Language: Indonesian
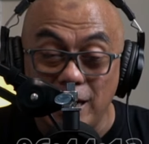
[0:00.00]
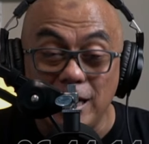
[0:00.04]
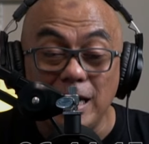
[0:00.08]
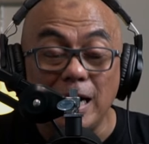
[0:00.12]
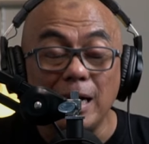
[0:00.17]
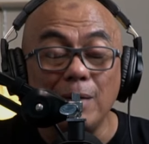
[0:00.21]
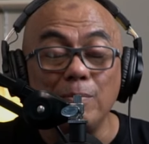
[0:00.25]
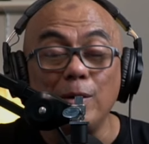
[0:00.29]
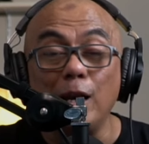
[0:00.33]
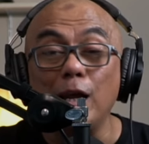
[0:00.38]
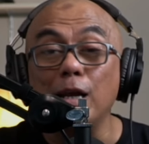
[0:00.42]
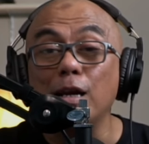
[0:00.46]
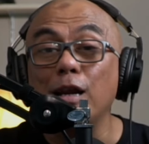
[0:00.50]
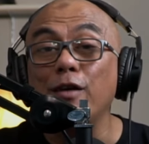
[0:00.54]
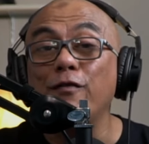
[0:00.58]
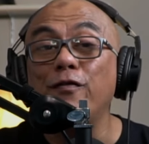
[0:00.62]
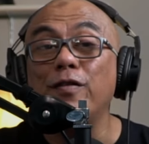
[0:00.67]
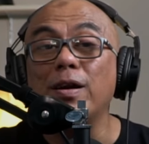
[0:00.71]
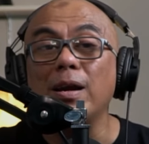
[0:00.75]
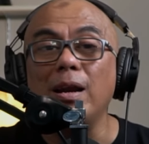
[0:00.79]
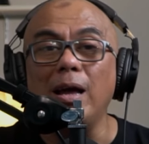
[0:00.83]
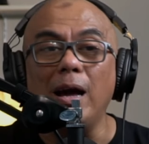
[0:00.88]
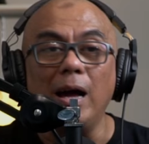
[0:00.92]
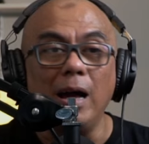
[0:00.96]
dia kembali
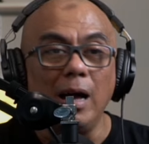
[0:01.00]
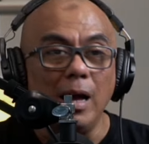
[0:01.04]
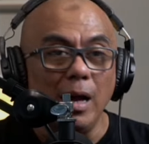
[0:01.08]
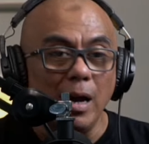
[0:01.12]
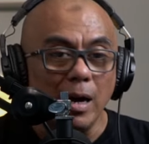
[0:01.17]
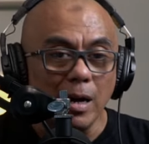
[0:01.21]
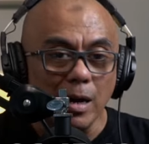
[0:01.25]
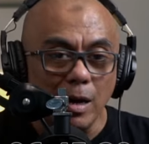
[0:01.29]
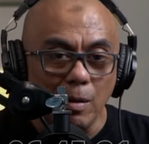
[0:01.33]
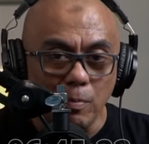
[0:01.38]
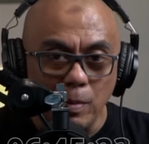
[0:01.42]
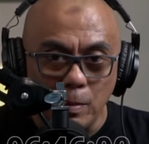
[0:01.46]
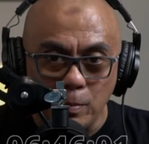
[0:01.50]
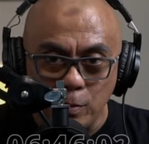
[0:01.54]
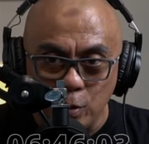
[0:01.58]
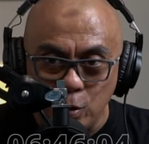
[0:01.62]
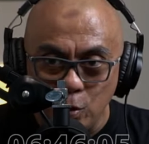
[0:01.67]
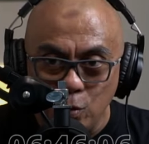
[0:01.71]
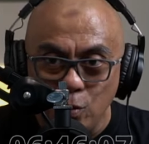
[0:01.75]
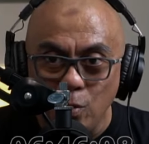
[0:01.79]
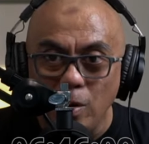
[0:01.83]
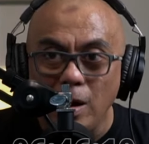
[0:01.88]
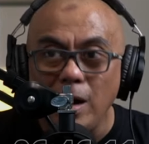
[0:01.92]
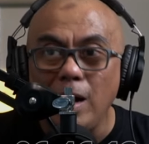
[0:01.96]
refer lah ke
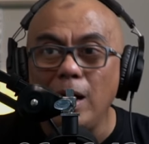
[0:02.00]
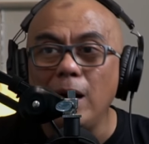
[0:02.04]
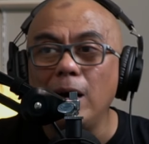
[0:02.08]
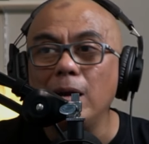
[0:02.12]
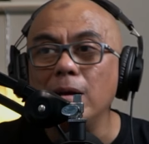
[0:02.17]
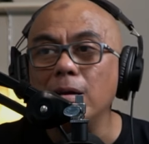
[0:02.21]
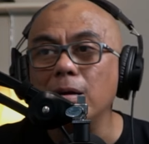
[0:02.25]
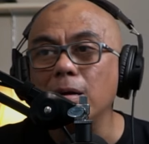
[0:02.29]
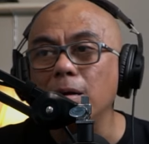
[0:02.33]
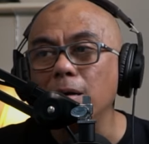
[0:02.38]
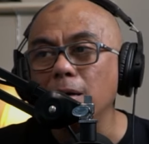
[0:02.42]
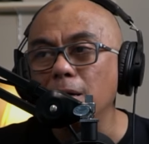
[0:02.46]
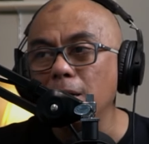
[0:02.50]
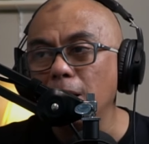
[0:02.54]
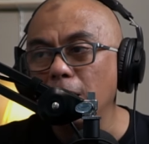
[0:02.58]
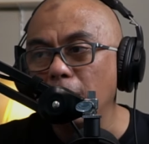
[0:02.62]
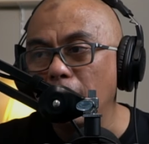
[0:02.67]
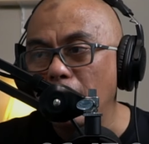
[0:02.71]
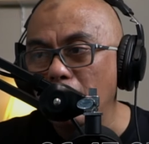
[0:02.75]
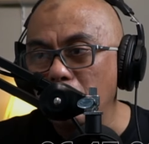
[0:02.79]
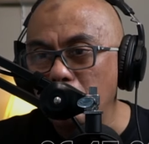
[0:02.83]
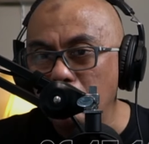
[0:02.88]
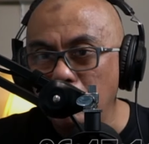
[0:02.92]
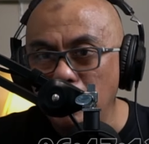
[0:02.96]
pembunuhan, ke
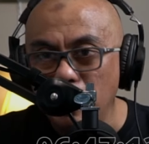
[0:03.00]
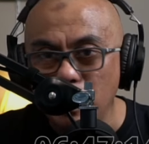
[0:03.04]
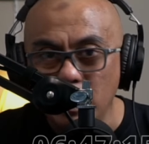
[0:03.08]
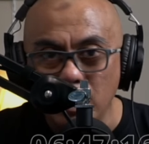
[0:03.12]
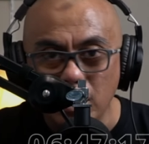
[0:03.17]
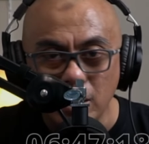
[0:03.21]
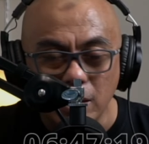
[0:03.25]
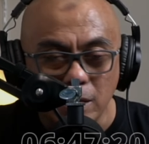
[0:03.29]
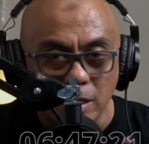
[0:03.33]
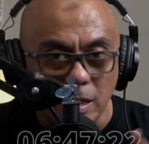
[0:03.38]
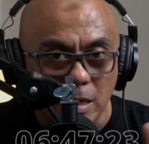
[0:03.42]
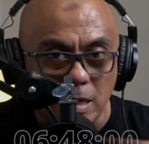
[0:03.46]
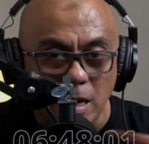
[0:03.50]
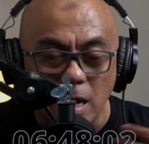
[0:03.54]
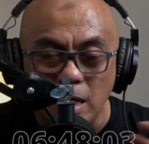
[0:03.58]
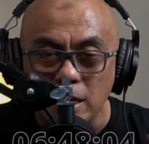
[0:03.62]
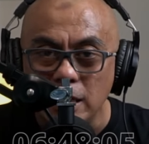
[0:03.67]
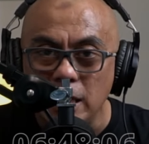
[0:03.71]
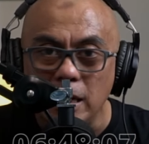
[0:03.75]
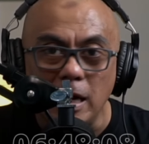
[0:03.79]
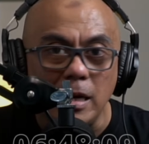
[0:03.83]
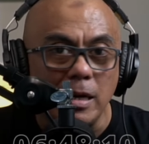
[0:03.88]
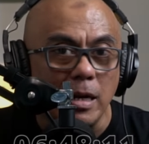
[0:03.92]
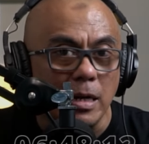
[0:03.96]
apa
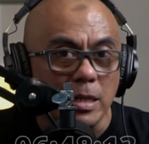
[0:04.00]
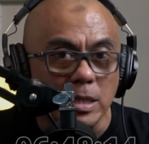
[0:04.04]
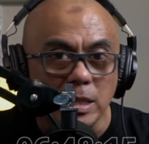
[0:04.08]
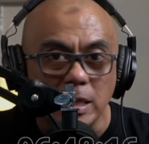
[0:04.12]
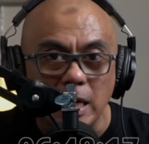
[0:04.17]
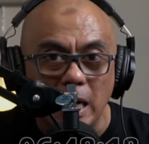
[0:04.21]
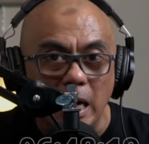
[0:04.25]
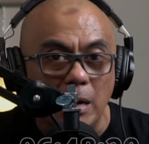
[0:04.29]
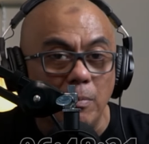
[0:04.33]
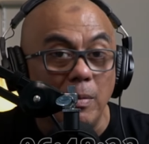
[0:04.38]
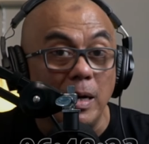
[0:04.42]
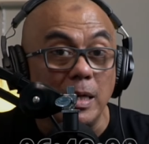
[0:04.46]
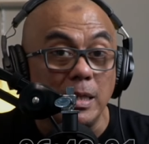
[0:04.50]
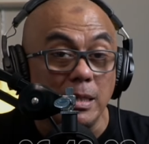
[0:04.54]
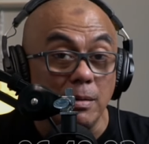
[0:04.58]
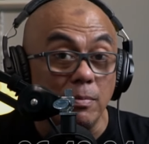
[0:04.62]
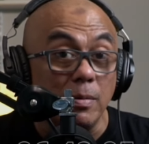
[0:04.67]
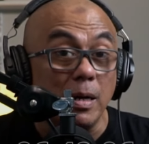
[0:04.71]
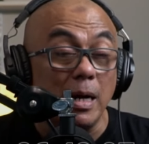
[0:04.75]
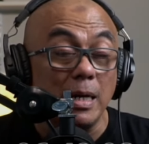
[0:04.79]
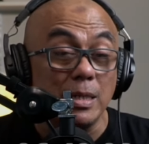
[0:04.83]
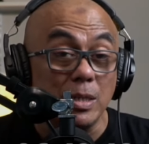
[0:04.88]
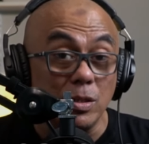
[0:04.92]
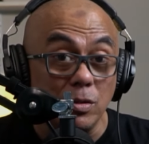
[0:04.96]
ketidakadilan dan segala macam
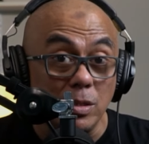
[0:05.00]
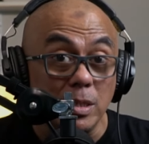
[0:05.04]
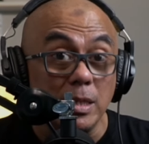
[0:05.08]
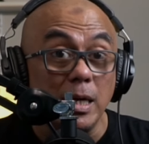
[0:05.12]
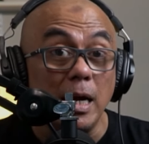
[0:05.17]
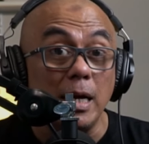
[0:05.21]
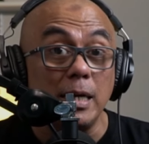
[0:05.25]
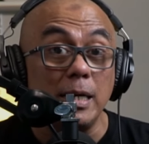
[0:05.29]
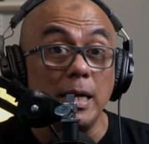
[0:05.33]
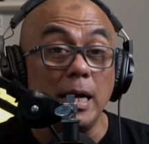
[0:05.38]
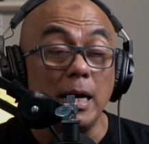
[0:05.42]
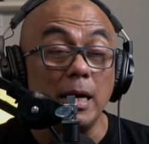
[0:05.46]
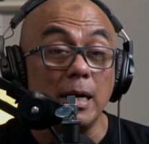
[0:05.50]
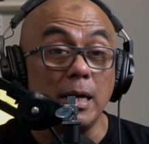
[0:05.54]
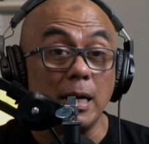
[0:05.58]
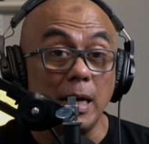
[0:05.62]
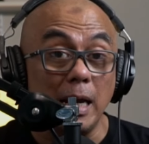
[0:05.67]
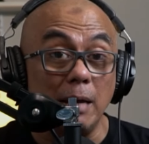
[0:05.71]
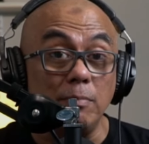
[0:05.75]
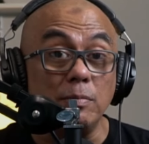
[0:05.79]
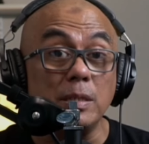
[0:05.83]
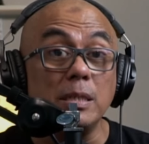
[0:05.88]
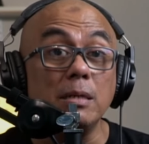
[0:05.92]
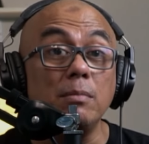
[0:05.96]
kasus yang dia
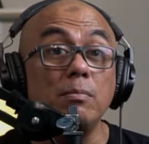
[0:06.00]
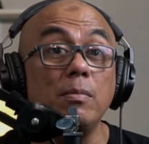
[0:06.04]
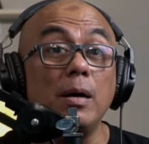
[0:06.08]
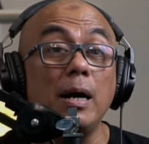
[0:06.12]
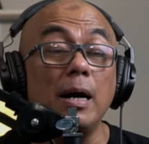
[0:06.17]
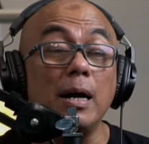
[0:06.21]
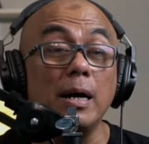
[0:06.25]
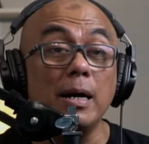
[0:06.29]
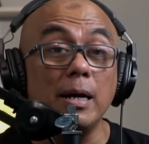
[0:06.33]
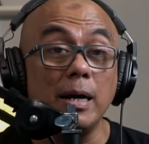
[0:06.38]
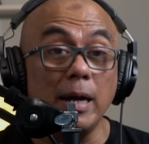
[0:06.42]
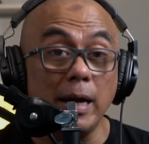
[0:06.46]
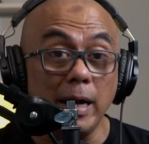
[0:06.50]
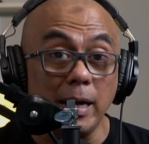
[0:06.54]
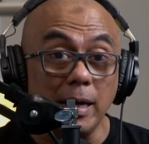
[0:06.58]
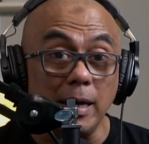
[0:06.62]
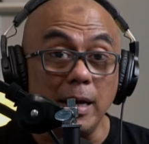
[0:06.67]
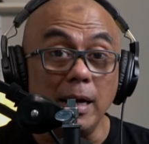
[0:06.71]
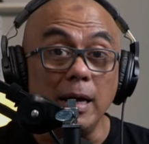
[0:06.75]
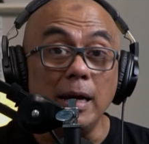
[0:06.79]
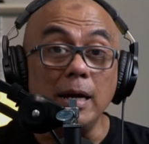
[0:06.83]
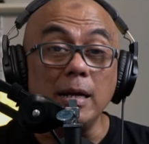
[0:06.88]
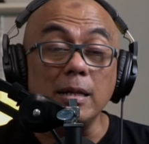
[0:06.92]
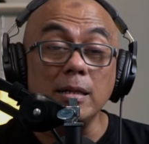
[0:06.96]
klaim
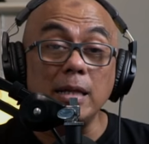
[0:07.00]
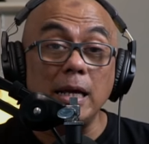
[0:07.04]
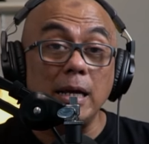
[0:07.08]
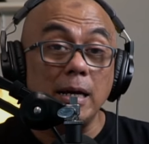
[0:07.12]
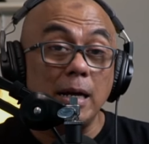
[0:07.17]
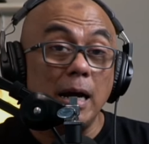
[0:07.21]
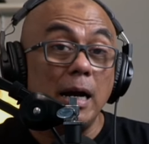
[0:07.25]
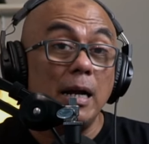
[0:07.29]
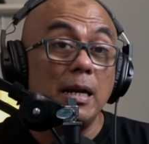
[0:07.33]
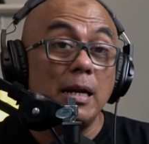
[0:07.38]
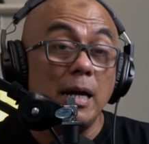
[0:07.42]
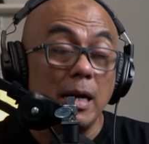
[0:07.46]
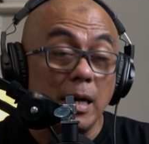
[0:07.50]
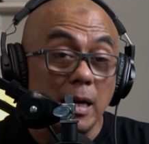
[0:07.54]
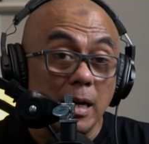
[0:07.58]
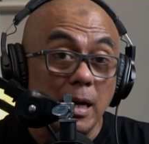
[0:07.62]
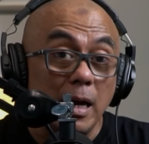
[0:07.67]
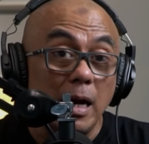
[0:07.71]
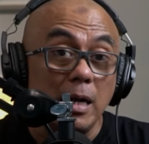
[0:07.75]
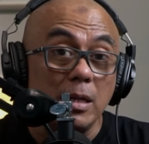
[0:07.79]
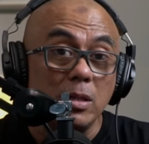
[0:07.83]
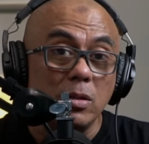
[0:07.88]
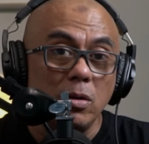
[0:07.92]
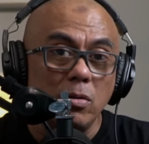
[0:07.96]
sebagai tingkah dari
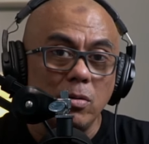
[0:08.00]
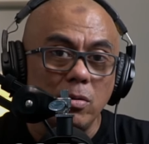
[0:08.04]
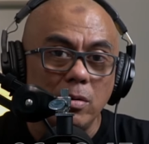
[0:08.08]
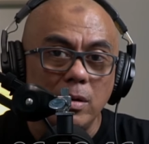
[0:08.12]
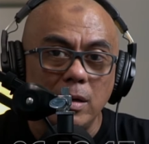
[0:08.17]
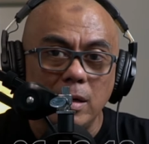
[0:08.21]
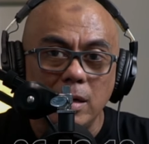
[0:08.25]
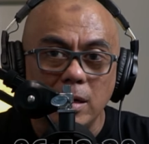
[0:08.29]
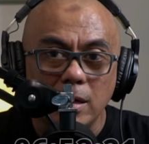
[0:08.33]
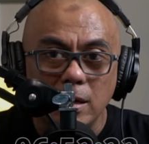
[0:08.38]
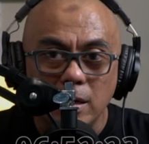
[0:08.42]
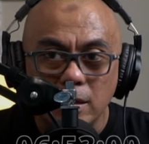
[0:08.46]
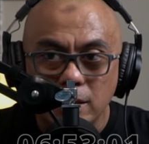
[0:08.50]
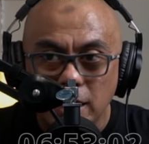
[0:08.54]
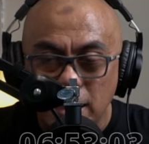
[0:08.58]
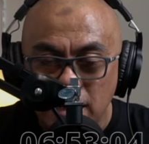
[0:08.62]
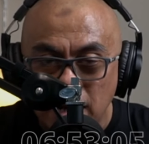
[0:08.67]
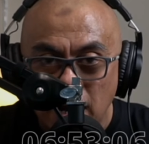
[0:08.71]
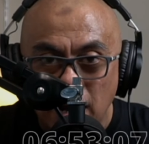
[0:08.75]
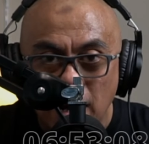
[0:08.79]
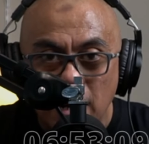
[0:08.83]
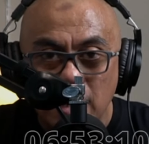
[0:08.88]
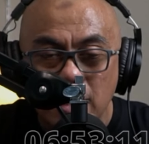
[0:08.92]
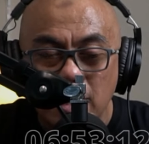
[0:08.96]
atau uh,
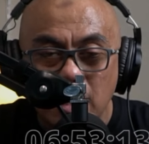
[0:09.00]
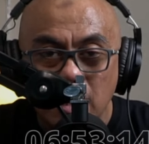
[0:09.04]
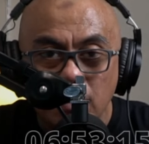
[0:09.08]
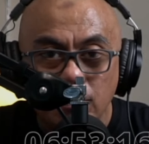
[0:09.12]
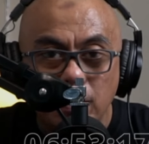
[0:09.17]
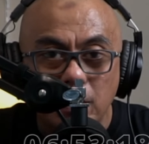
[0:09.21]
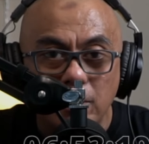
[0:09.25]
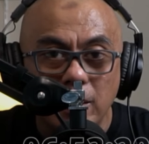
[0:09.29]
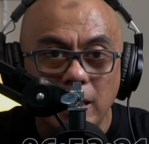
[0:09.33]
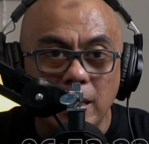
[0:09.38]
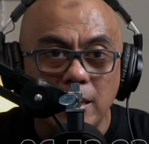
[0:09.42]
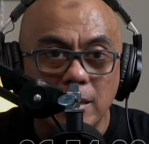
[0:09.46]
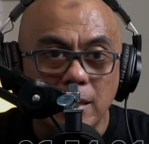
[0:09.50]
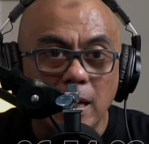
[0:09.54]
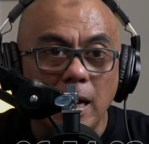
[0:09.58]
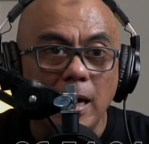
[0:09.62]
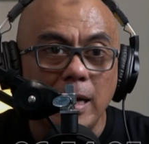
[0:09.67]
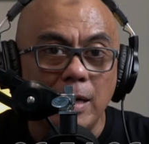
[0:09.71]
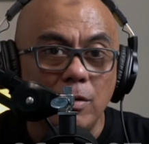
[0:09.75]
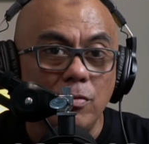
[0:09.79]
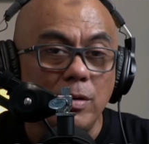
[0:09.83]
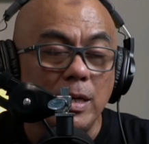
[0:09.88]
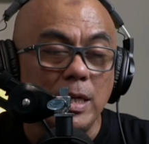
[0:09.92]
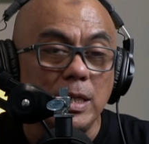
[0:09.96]
tindakan dari pemerintah
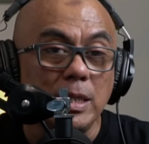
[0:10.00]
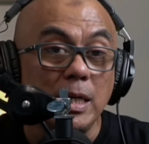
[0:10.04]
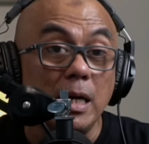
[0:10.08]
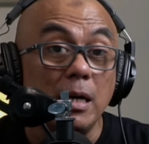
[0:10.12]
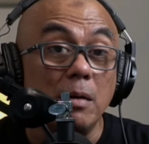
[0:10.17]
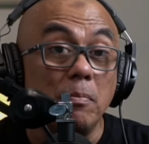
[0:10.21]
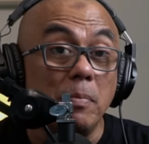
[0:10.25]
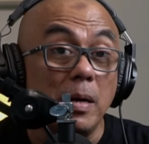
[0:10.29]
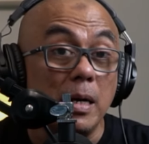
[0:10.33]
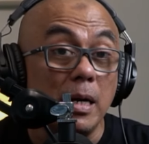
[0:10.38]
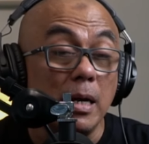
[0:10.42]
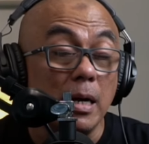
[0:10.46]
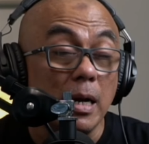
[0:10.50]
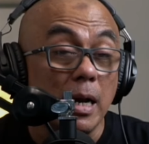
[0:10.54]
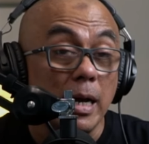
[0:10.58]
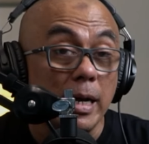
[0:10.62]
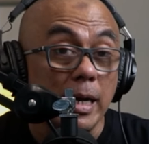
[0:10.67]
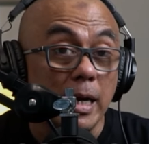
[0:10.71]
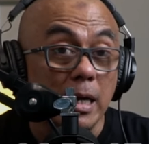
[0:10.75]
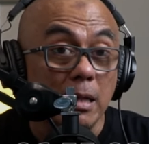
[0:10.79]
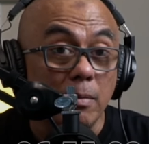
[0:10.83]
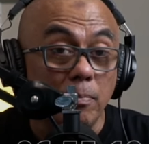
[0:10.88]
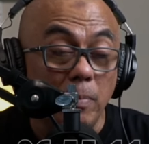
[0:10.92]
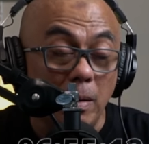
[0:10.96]
Indonesia kepada
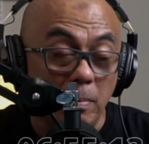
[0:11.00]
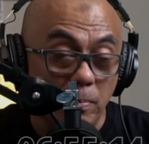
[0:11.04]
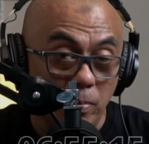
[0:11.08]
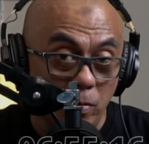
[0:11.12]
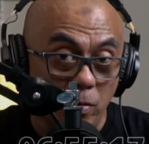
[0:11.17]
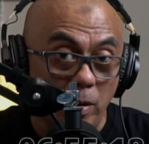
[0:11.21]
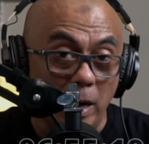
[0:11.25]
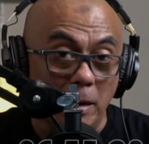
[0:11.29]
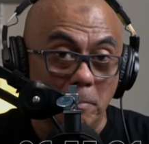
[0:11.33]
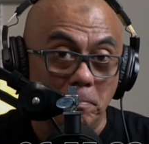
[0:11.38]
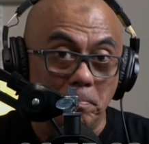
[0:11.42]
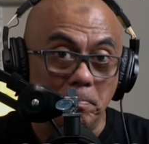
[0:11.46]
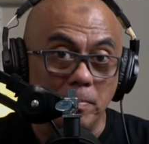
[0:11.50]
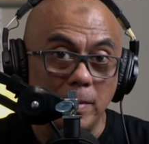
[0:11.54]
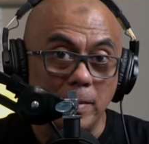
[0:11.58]
rakyat Papua.